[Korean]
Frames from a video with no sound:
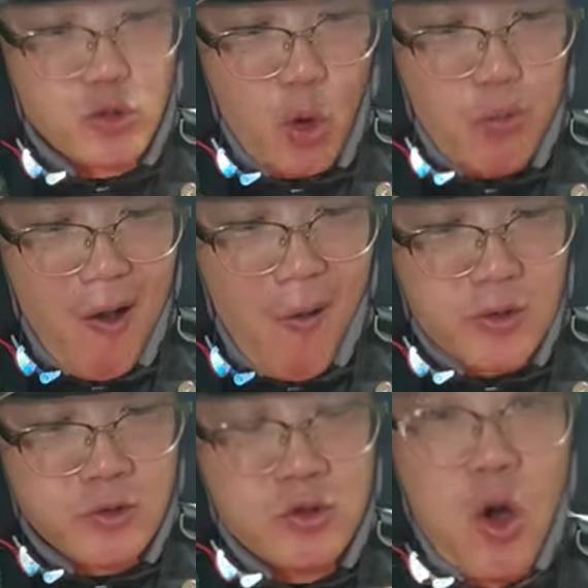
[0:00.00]
족발,
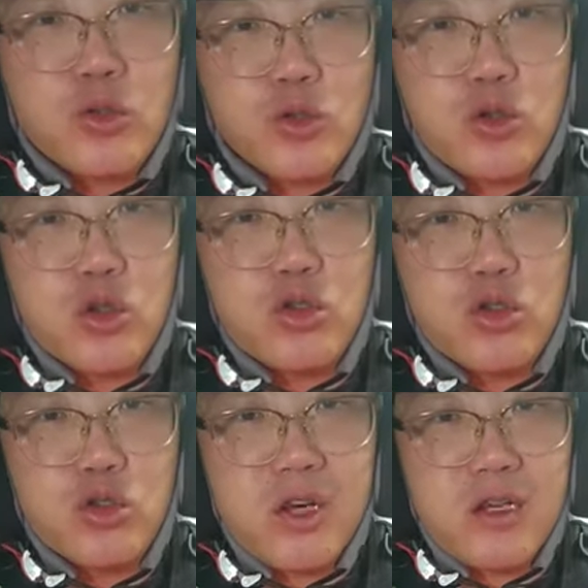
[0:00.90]
음?
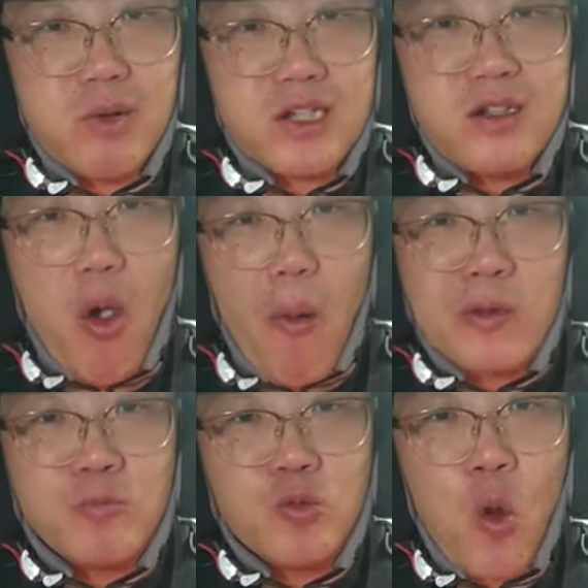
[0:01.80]
쫀득쫀득하게
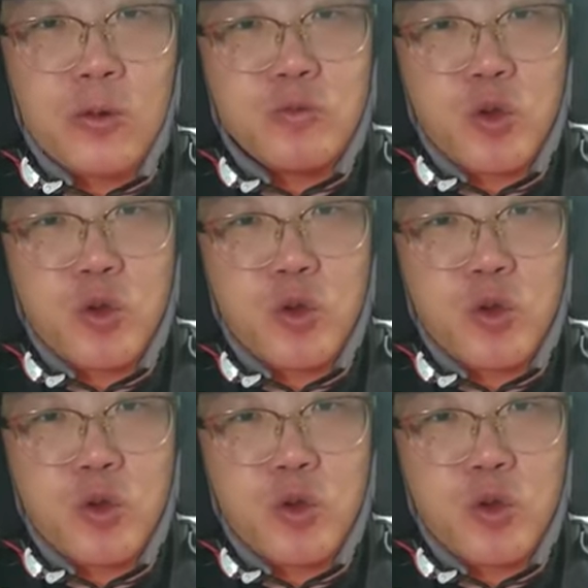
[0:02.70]
맛있네요. 음?